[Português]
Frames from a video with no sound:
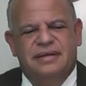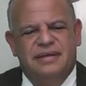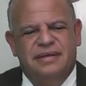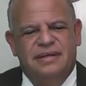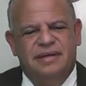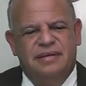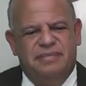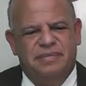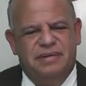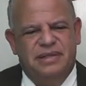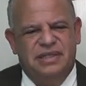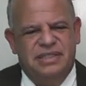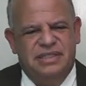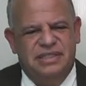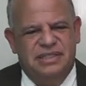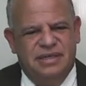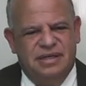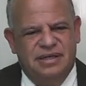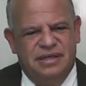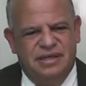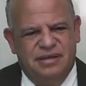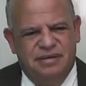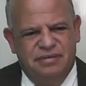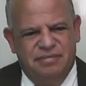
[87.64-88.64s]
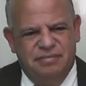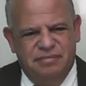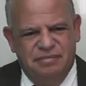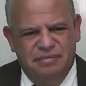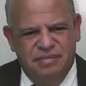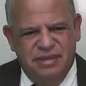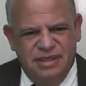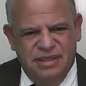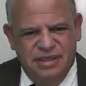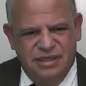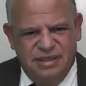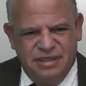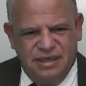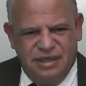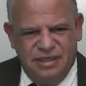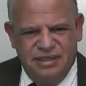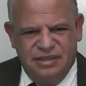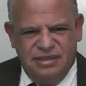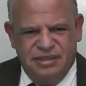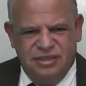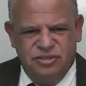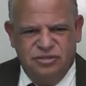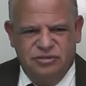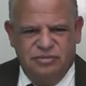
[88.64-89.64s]
e a polícia militar
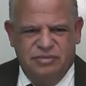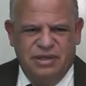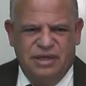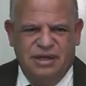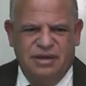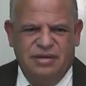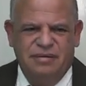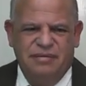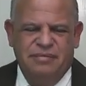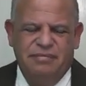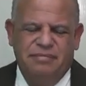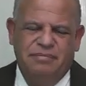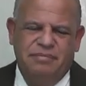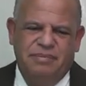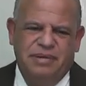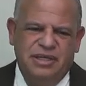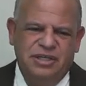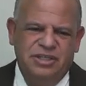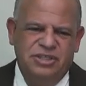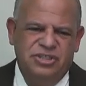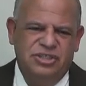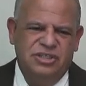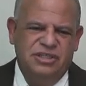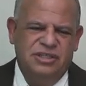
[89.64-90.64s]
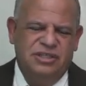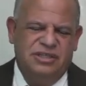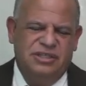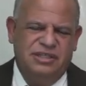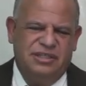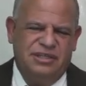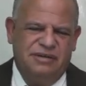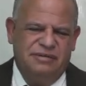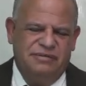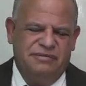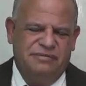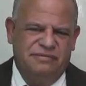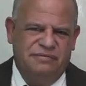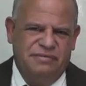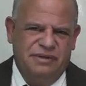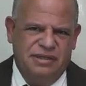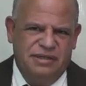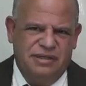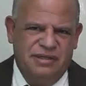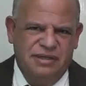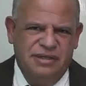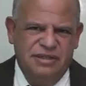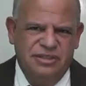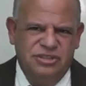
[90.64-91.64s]
de Itajubá prende
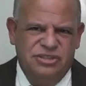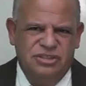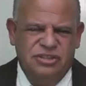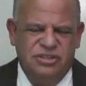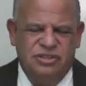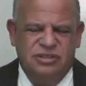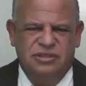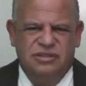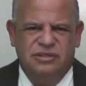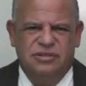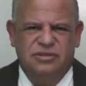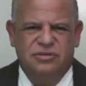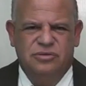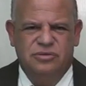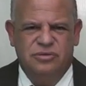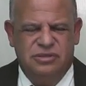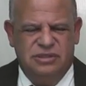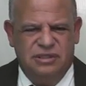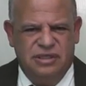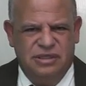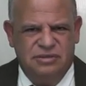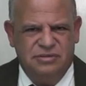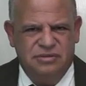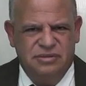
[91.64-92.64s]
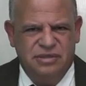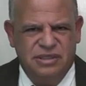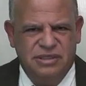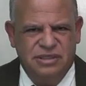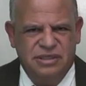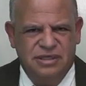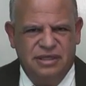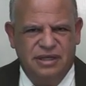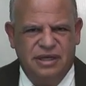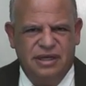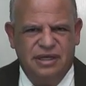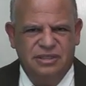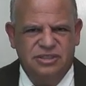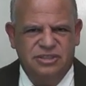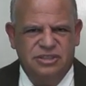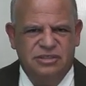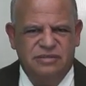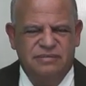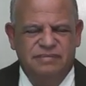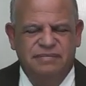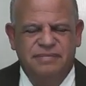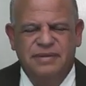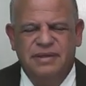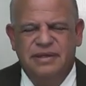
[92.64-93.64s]
traficante no centro da
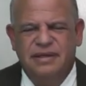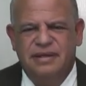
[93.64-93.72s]
cidade.